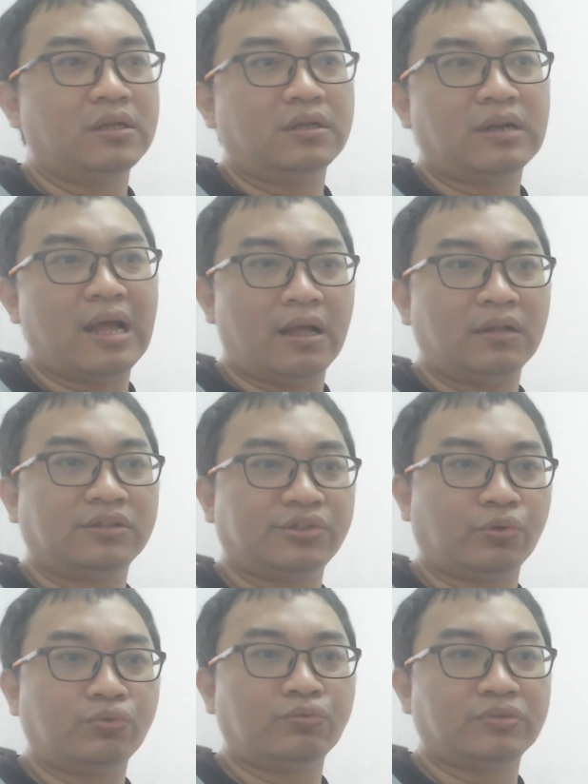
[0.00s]
那
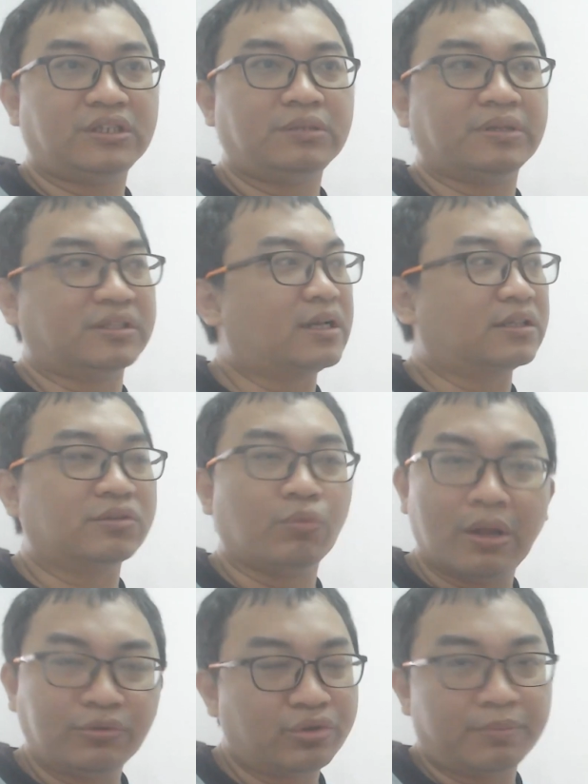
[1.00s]
收入基本上是
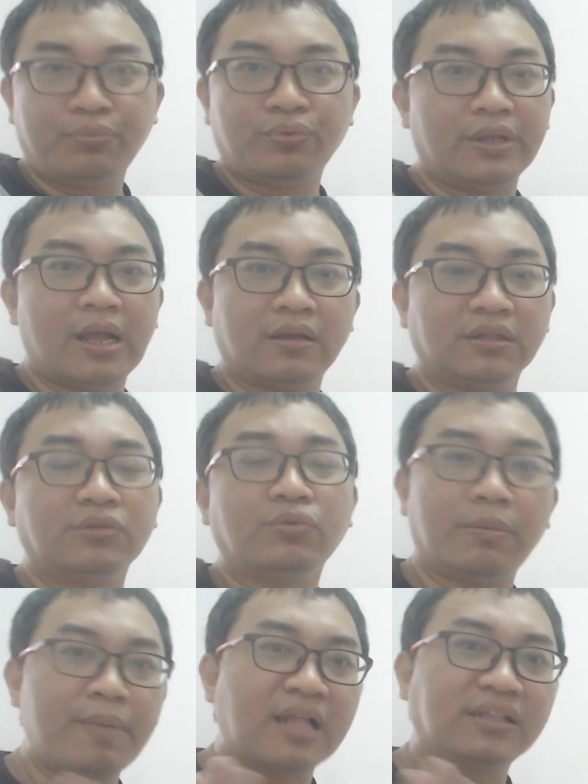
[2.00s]
完全不一样，可是我的
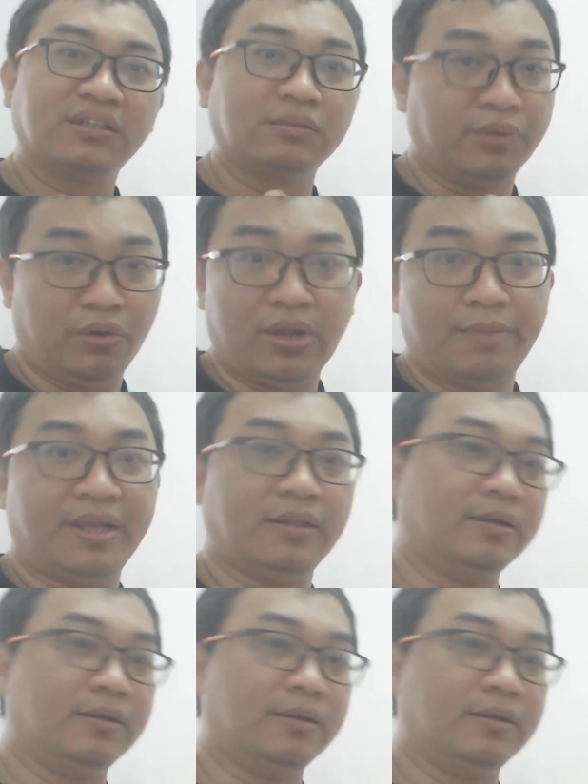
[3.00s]
八字是没有改变的，